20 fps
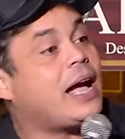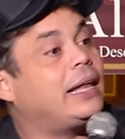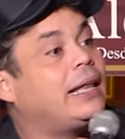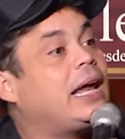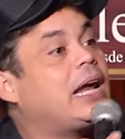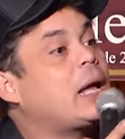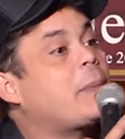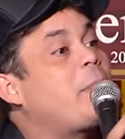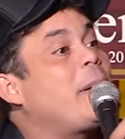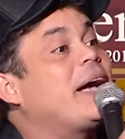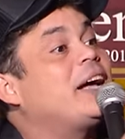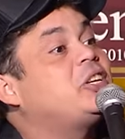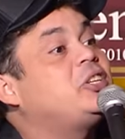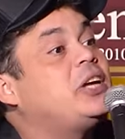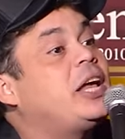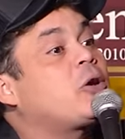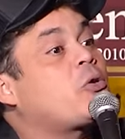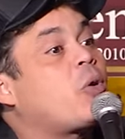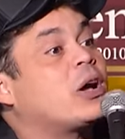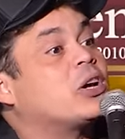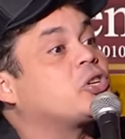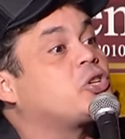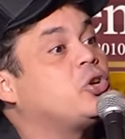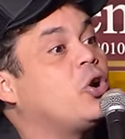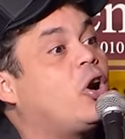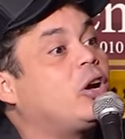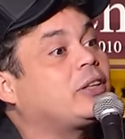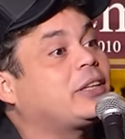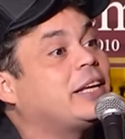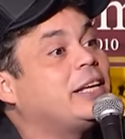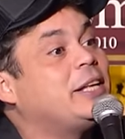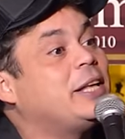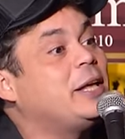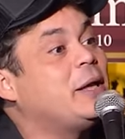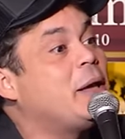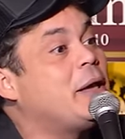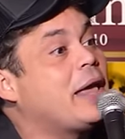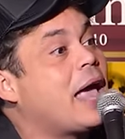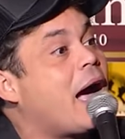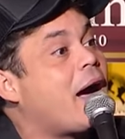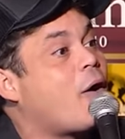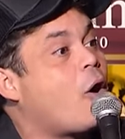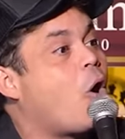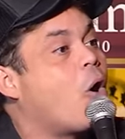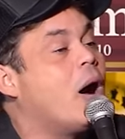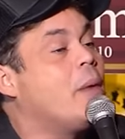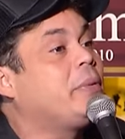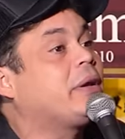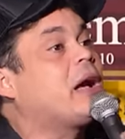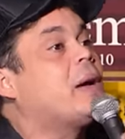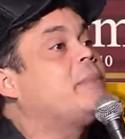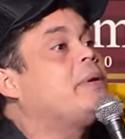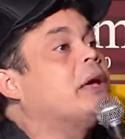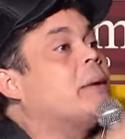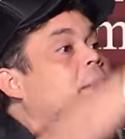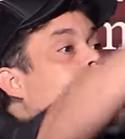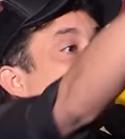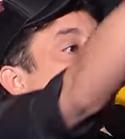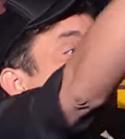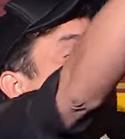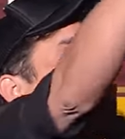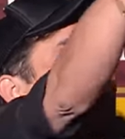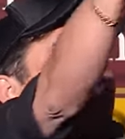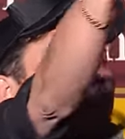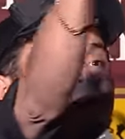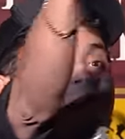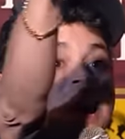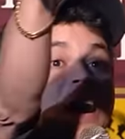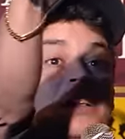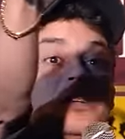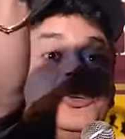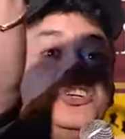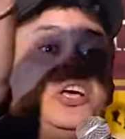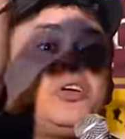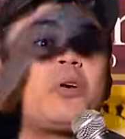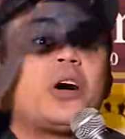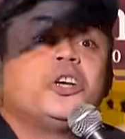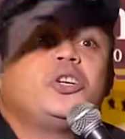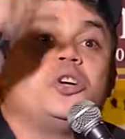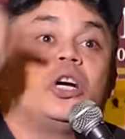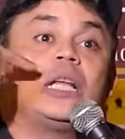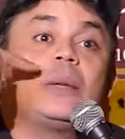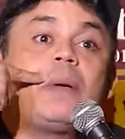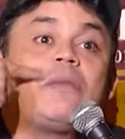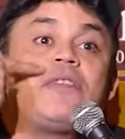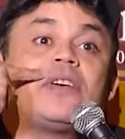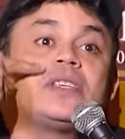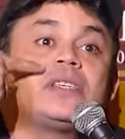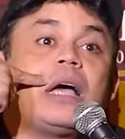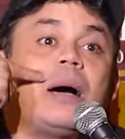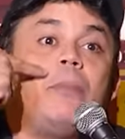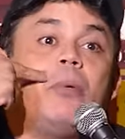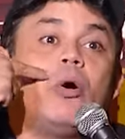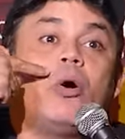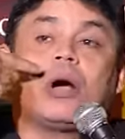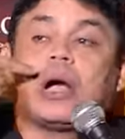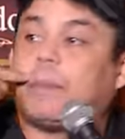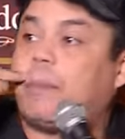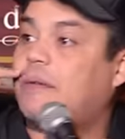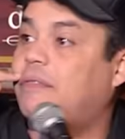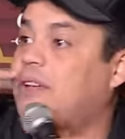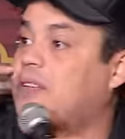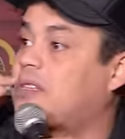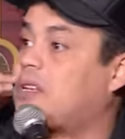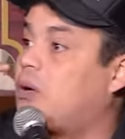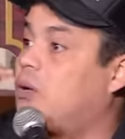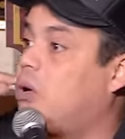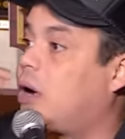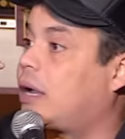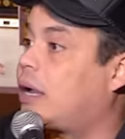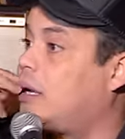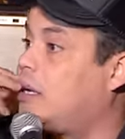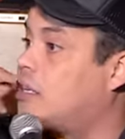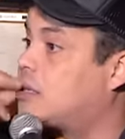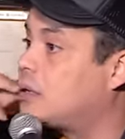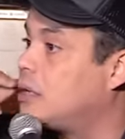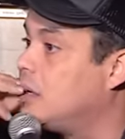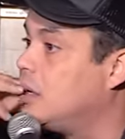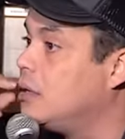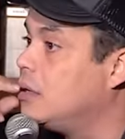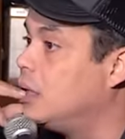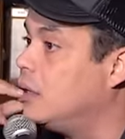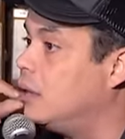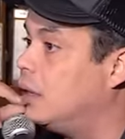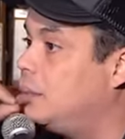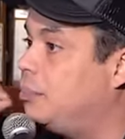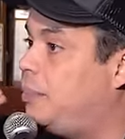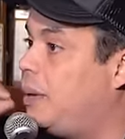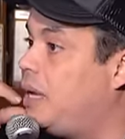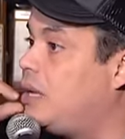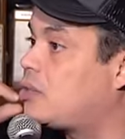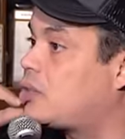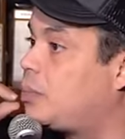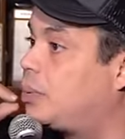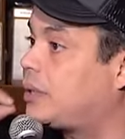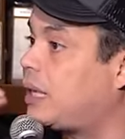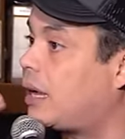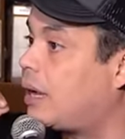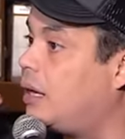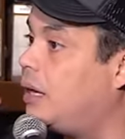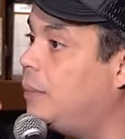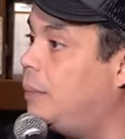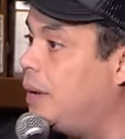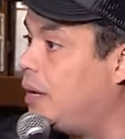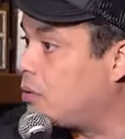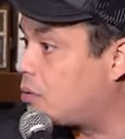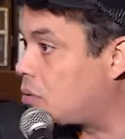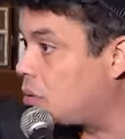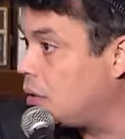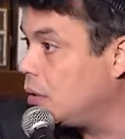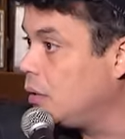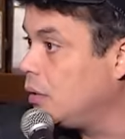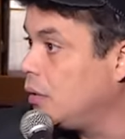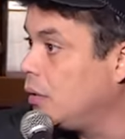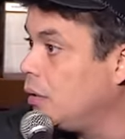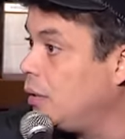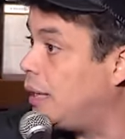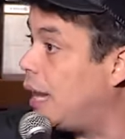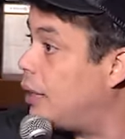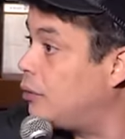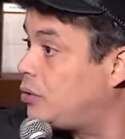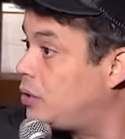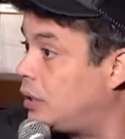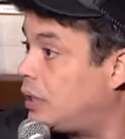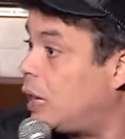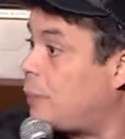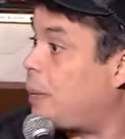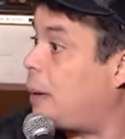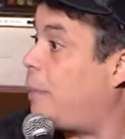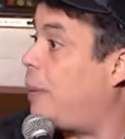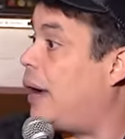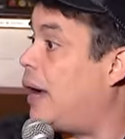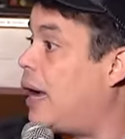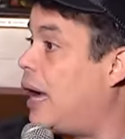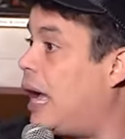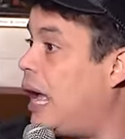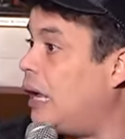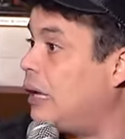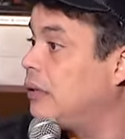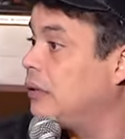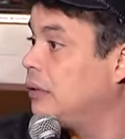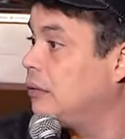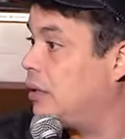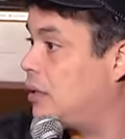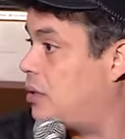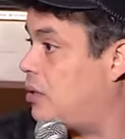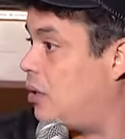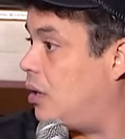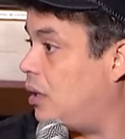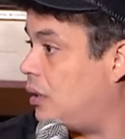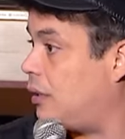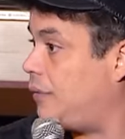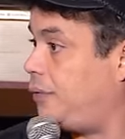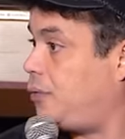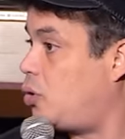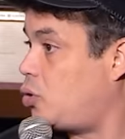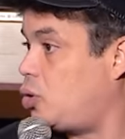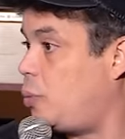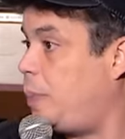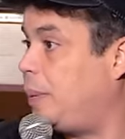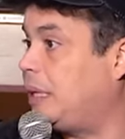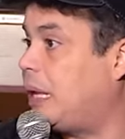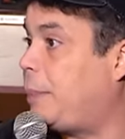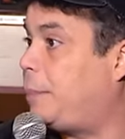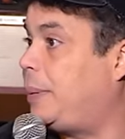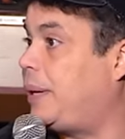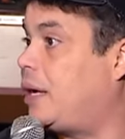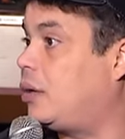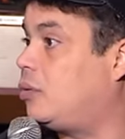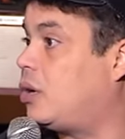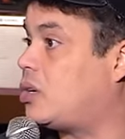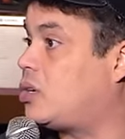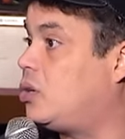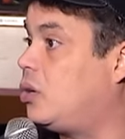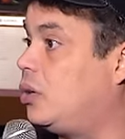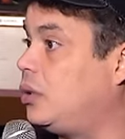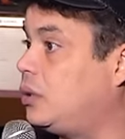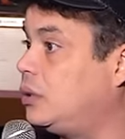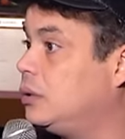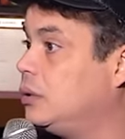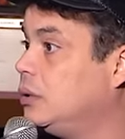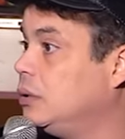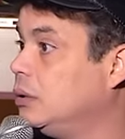uma galera que pega dinheiro com a agiota e, e a ó, amiga minha pegou dinheiro com a agiota pra fazer a boca, pra fazer o, aqueles beijo, botar aquele beijo. E aí não tinha dinheiro pra pagar, o agiota ficou chupando a pica do agiota.